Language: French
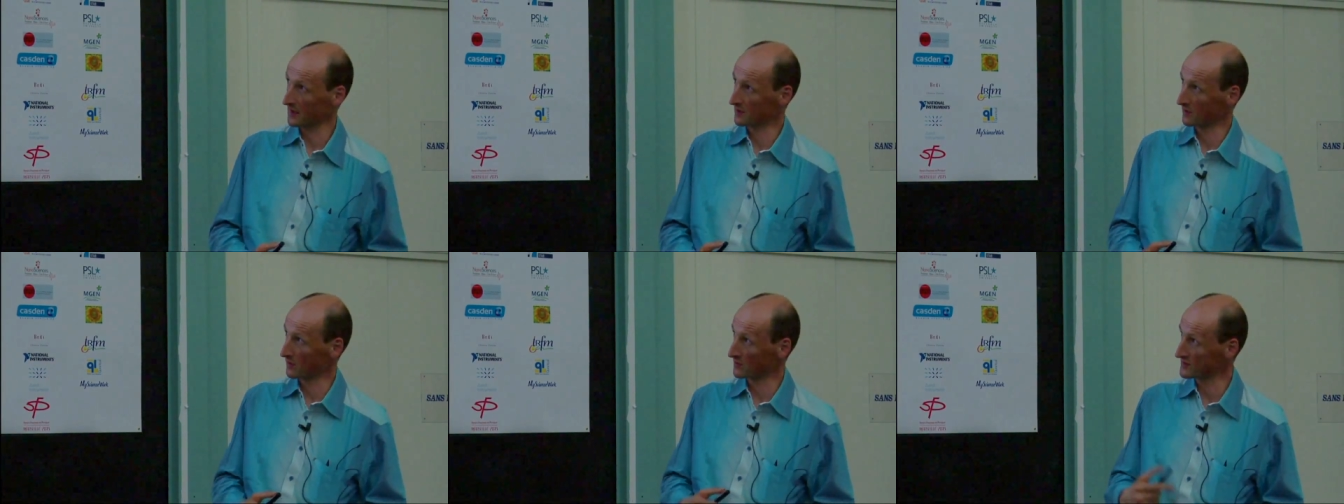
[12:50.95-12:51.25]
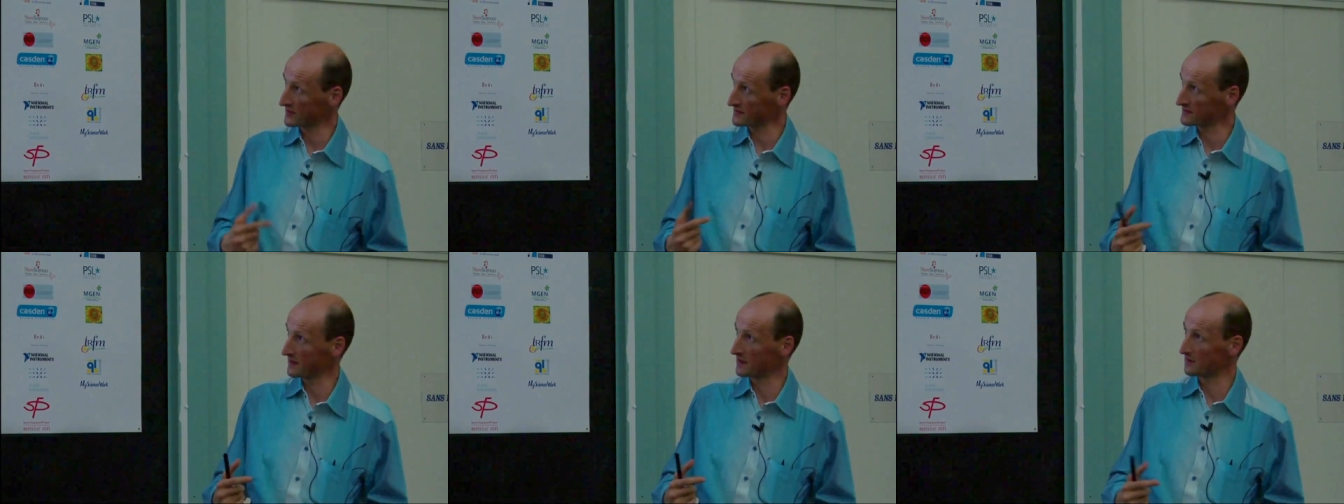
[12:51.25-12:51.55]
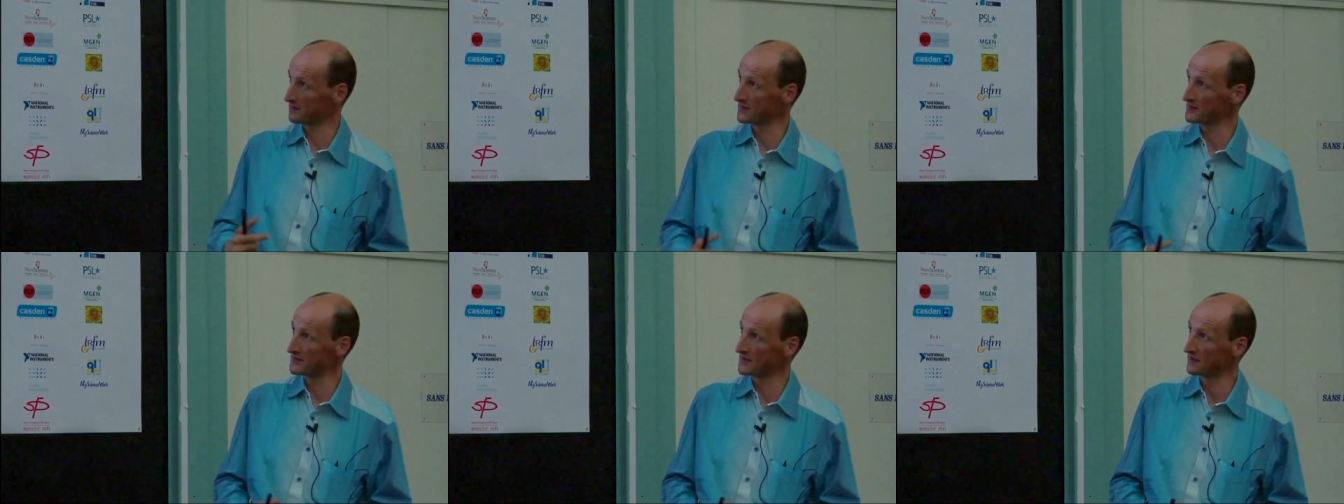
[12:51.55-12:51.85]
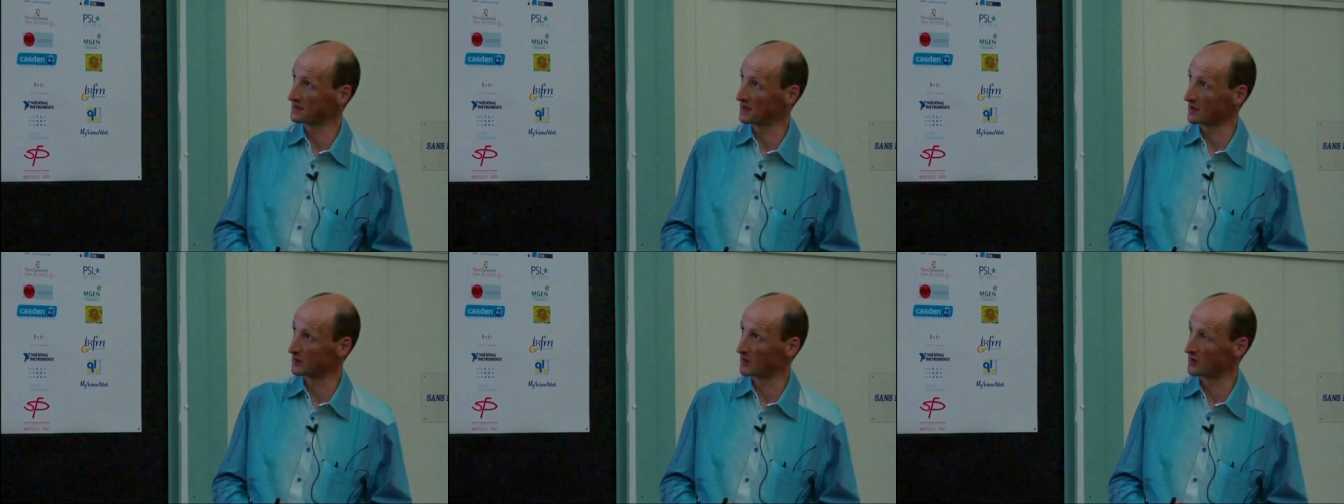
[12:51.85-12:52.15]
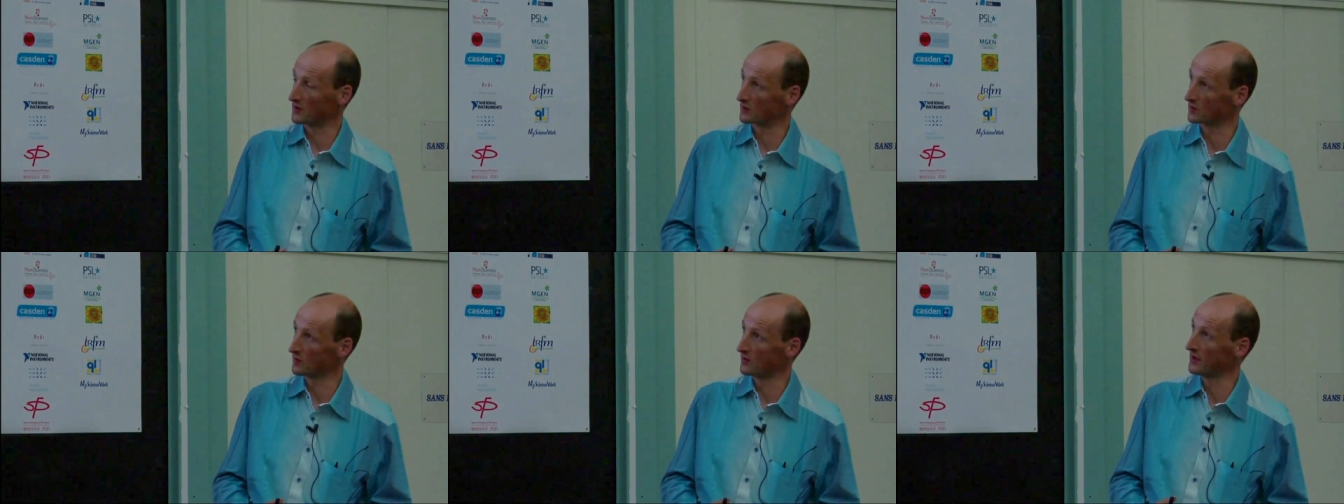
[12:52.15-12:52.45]
Donc ça, c'est la physique des
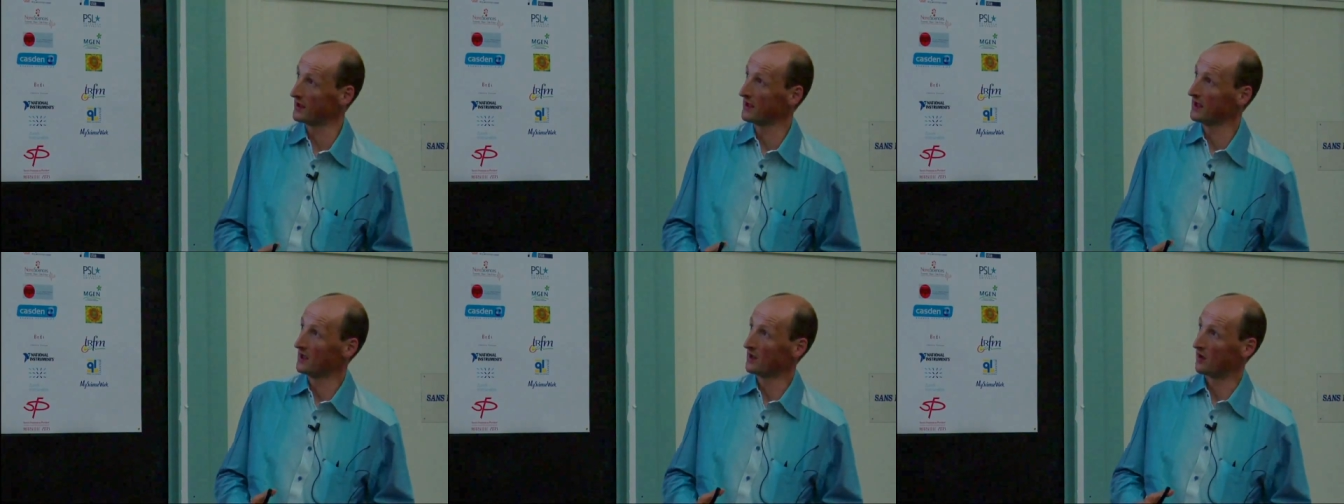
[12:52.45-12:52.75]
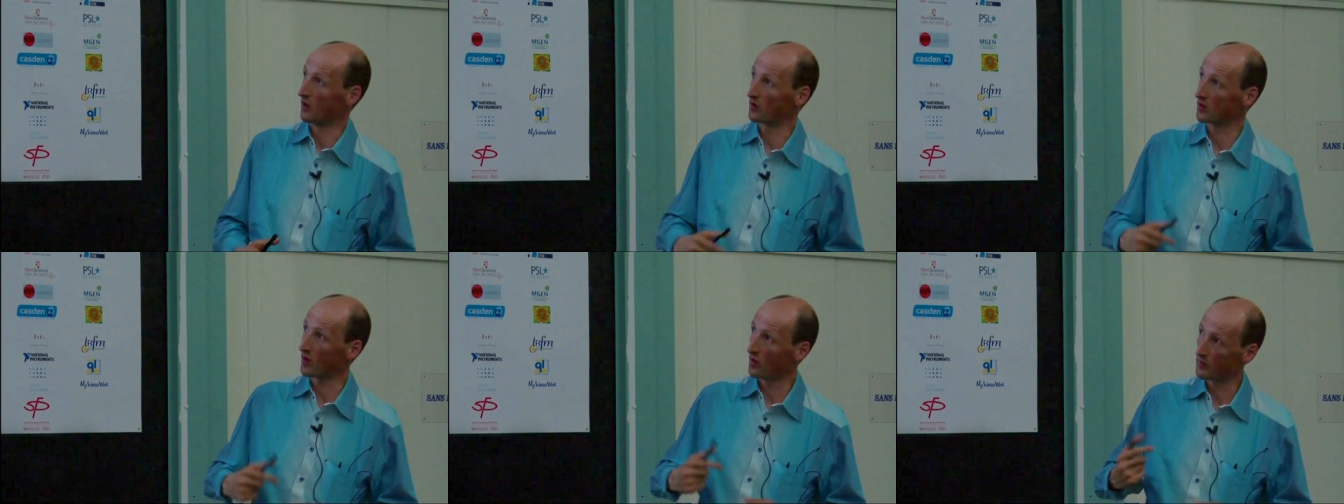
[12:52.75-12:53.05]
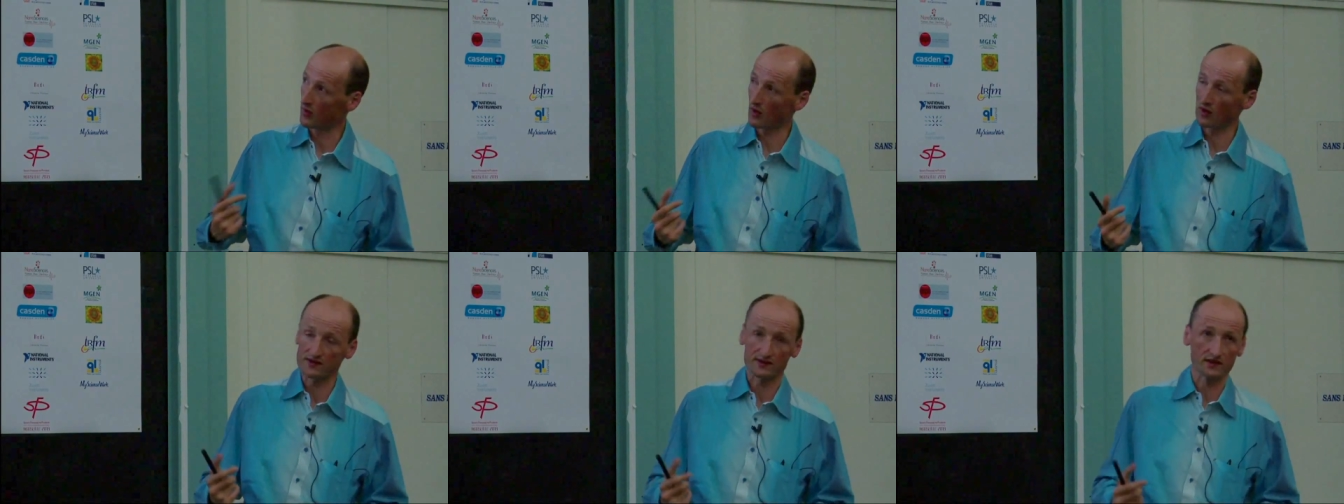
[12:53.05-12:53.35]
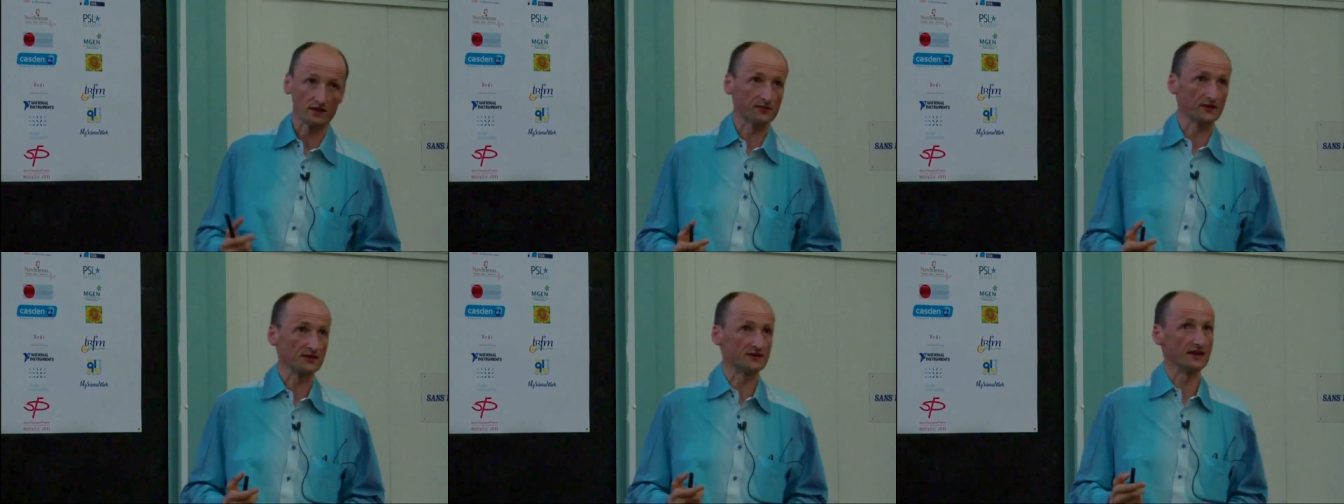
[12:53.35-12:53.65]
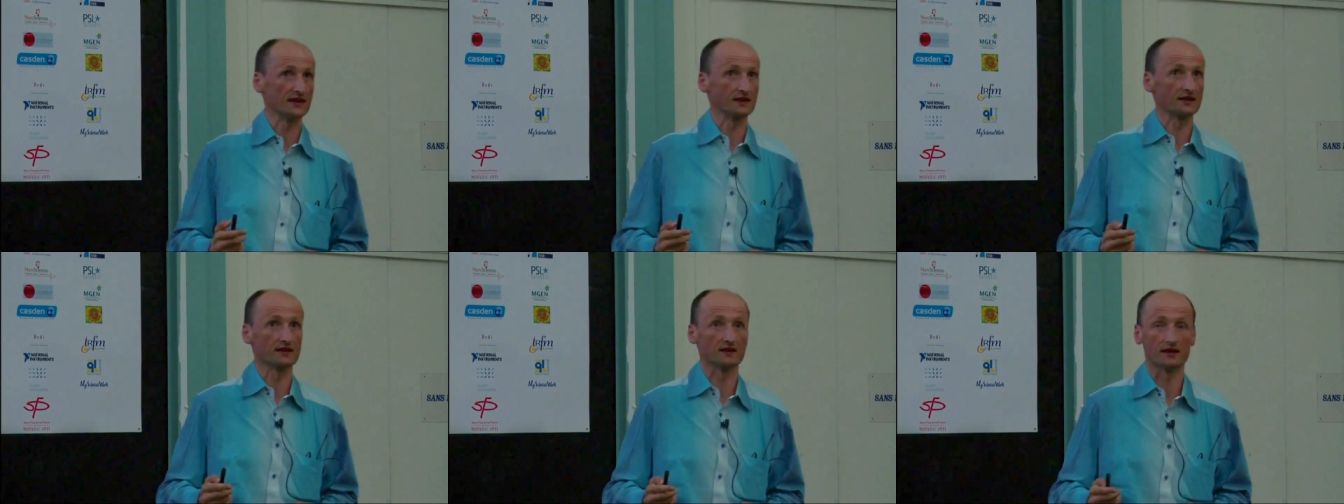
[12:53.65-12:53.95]
molécule On comprend cette physique